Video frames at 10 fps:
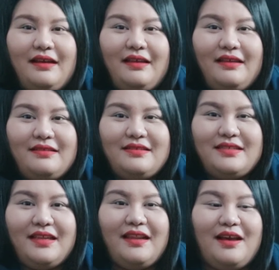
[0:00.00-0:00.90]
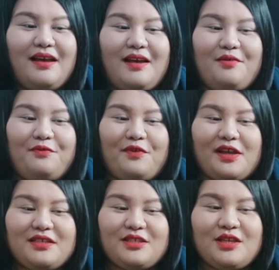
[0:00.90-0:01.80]
Ayan sila,
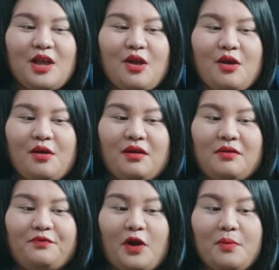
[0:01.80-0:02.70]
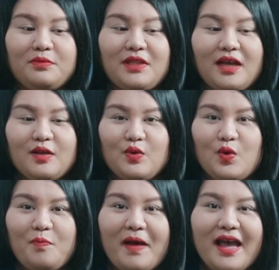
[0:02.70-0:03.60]
fresh from
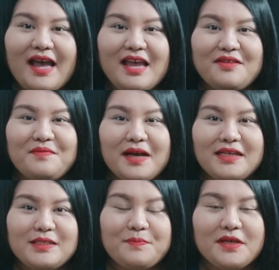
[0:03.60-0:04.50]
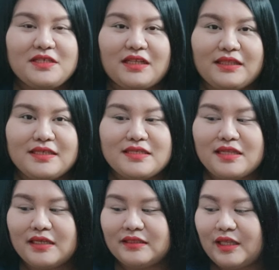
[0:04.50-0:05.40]
Dagupan. Mga specialties
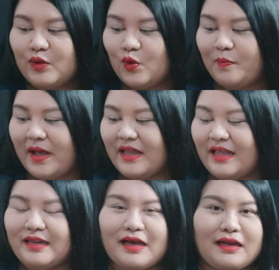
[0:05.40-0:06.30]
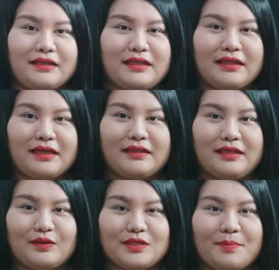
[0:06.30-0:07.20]
ng Dagupan ay nakarating na rin
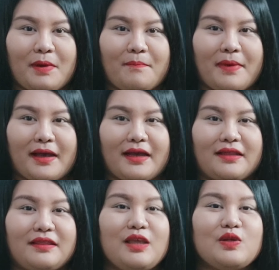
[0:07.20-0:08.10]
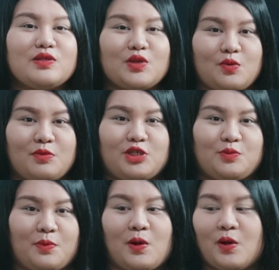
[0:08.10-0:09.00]
dito sa Pampanga. Thank you so
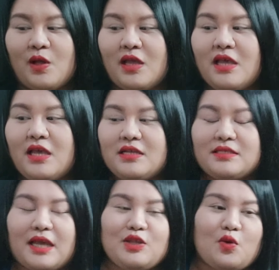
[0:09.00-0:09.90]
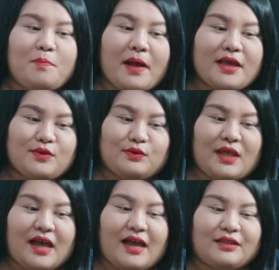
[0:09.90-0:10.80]
much po sa inyong
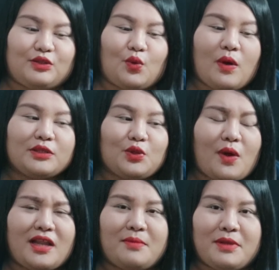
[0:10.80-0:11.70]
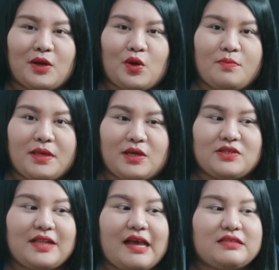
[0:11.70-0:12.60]
paayuda at tuwang-tuwa naman ako
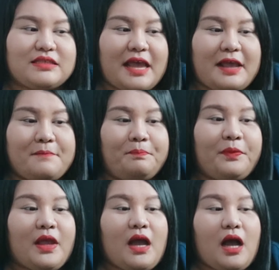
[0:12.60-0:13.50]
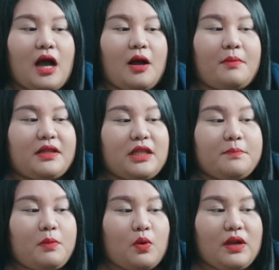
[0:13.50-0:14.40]
because last time, um, I
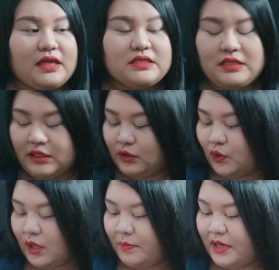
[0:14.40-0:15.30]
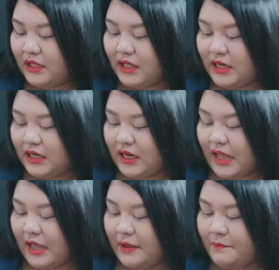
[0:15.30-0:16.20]
think boneless din to na pinadala
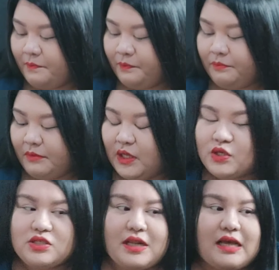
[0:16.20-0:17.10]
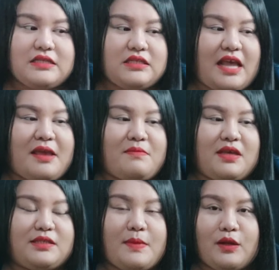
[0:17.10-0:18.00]
nila. Because last time
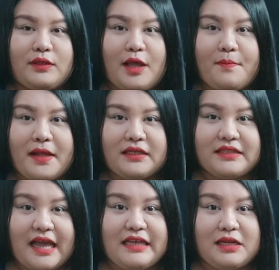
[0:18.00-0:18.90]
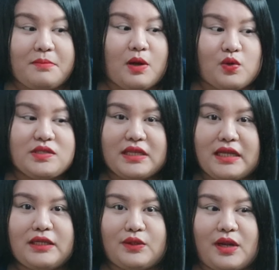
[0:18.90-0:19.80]
is, meron tayo parang daing na bangus,
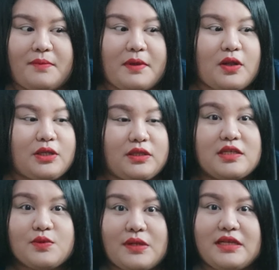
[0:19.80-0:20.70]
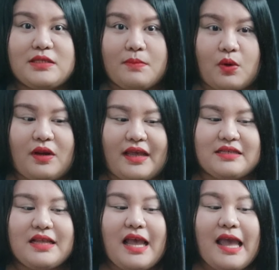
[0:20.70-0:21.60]
ganito rin. Pero it, this one is
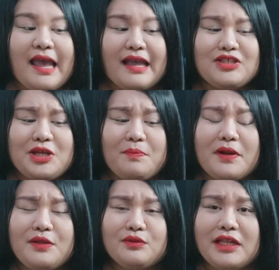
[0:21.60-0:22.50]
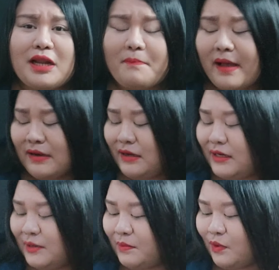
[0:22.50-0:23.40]
boneless. And syempre yung tinapa
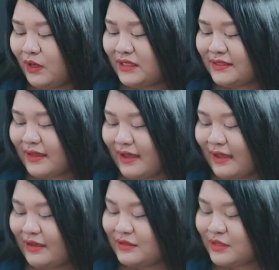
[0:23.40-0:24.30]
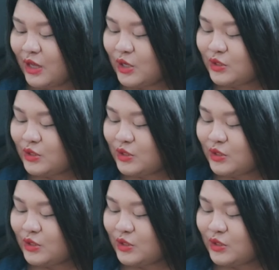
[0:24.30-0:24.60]
nila na boneless, guys.